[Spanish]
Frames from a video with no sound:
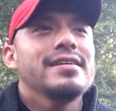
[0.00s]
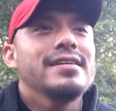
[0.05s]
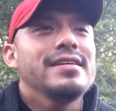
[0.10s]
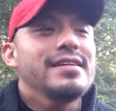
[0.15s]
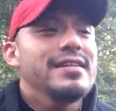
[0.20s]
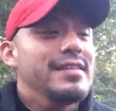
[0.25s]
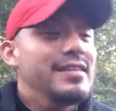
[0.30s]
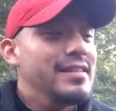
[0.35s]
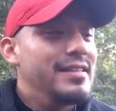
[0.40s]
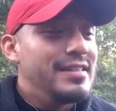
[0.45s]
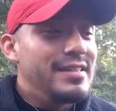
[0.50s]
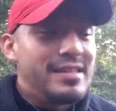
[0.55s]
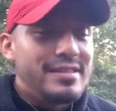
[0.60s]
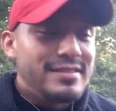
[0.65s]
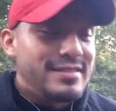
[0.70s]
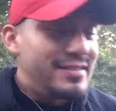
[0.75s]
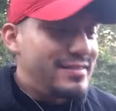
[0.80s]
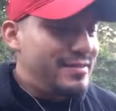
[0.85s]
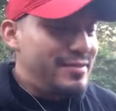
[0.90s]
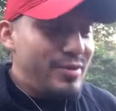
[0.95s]
y
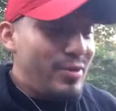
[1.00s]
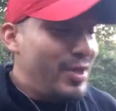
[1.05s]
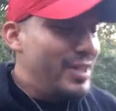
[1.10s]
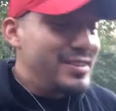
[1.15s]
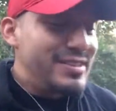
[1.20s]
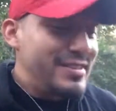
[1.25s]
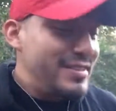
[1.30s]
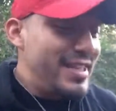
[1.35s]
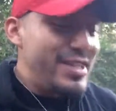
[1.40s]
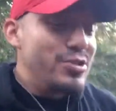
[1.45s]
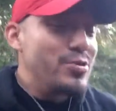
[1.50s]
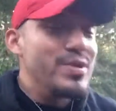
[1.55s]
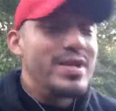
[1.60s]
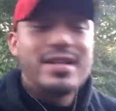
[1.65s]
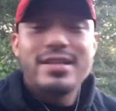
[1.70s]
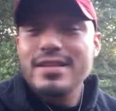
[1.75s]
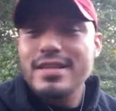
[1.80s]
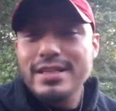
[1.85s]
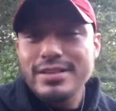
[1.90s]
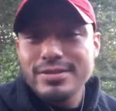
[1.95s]
no has hecho
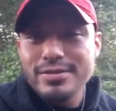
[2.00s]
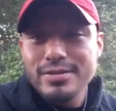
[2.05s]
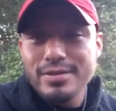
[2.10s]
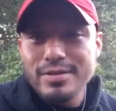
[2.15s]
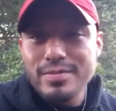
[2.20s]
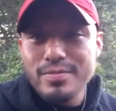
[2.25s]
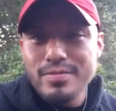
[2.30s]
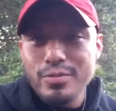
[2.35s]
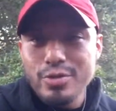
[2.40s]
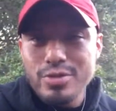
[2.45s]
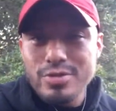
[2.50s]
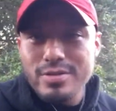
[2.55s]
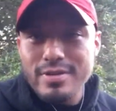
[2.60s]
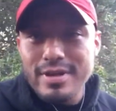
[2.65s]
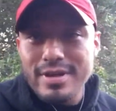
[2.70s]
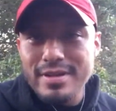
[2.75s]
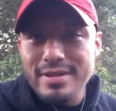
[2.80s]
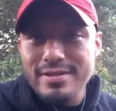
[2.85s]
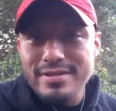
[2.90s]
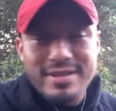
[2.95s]
nada de eso
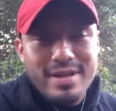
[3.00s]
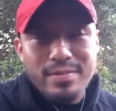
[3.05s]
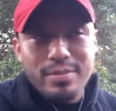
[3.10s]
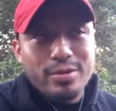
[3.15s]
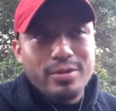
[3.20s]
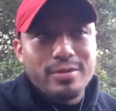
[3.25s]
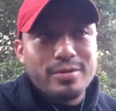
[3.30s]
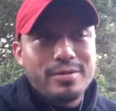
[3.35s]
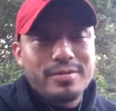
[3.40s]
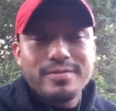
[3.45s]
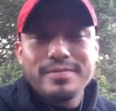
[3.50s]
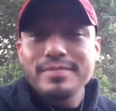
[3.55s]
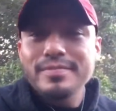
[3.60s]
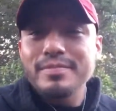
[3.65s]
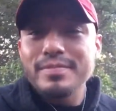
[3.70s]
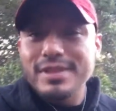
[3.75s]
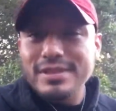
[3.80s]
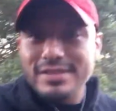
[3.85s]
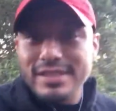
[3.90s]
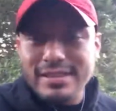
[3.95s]
en tiempo
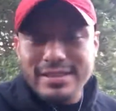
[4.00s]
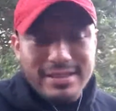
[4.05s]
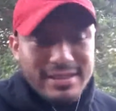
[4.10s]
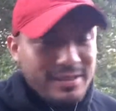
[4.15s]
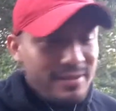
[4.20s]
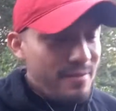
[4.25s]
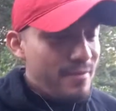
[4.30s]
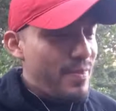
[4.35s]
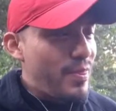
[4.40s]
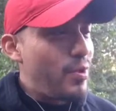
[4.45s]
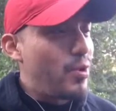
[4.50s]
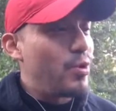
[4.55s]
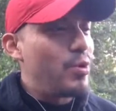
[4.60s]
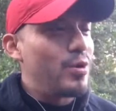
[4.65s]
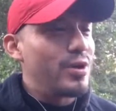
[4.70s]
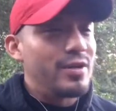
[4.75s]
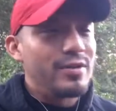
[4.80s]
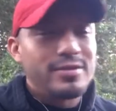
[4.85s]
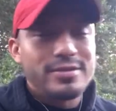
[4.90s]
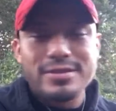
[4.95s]
presente
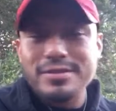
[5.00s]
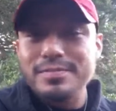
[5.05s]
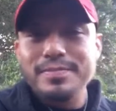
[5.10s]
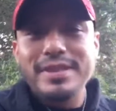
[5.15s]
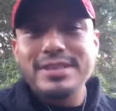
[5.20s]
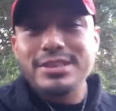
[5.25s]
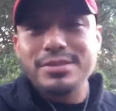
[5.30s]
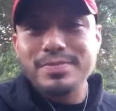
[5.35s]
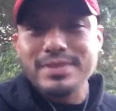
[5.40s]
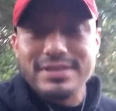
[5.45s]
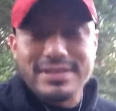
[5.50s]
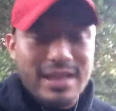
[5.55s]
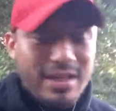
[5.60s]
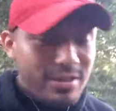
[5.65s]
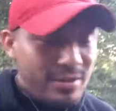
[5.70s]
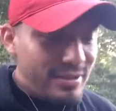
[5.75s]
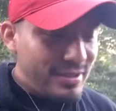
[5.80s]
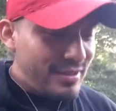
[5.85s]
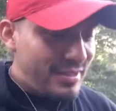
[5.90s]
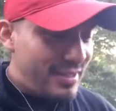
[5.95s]
o en los meses
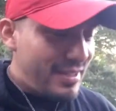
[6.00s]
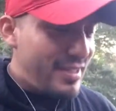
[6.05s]
pasados